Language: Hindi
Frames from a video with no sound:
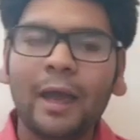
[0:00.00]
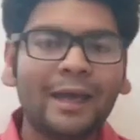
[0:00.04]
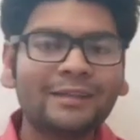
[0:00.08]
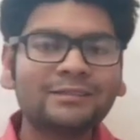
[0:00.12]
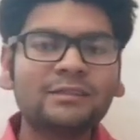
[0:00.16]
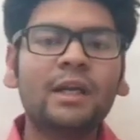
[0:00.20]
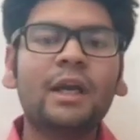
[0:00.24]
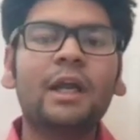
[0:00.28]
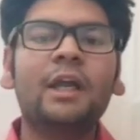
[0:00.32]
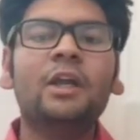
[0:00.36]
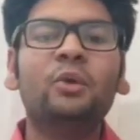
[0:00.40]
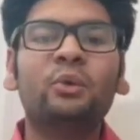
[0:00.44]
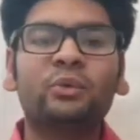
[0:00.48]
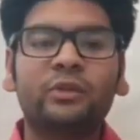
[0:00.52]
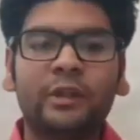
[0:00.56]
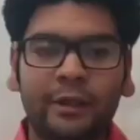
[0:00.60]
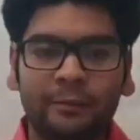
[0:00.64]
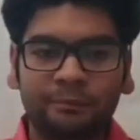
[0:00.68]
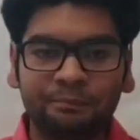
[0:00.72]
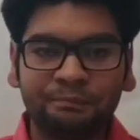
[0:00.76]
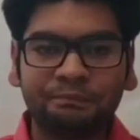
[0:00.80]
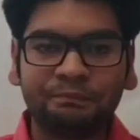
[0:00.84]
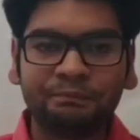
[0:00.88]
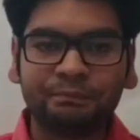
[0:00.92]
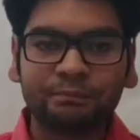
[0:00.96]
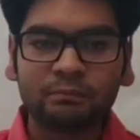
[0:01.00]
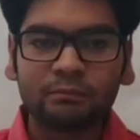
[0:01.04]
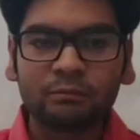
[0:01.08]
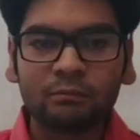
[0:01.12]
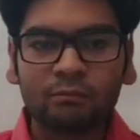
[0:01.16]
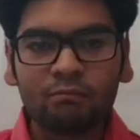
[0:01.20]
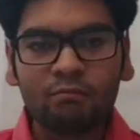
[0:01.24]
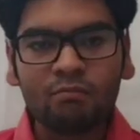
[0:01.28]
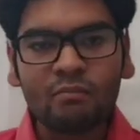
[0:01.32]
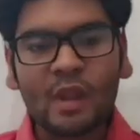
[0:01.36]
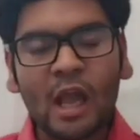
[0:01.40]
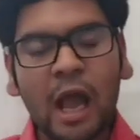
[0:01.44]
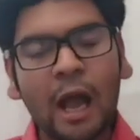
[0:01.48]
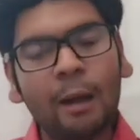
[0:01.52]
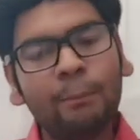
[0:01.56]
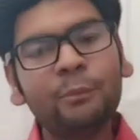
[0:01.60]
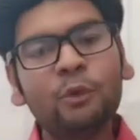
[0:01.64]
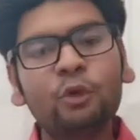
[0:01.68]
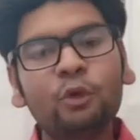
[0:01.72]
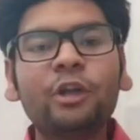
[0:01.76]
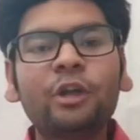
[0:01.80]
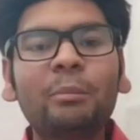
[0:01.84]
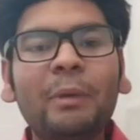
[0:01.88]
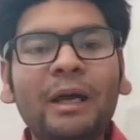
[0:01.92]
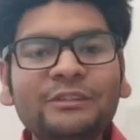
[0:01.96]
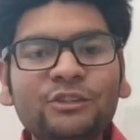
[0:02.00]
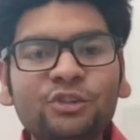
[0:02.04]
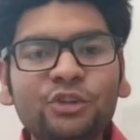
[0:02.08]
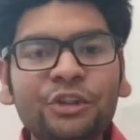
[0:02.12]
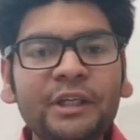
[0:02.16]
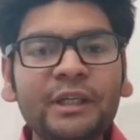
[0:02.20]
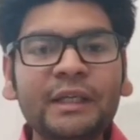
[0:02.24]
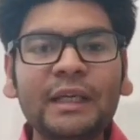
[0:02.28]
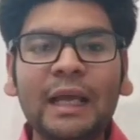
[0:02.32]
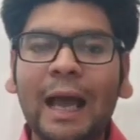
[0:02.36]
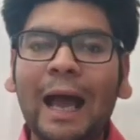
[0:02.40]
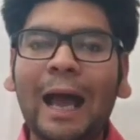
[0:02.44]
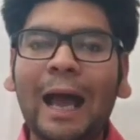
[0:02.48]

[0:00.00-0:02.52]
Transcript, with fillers: ऐसा नहीं होता है आपने उनकी बात सुनी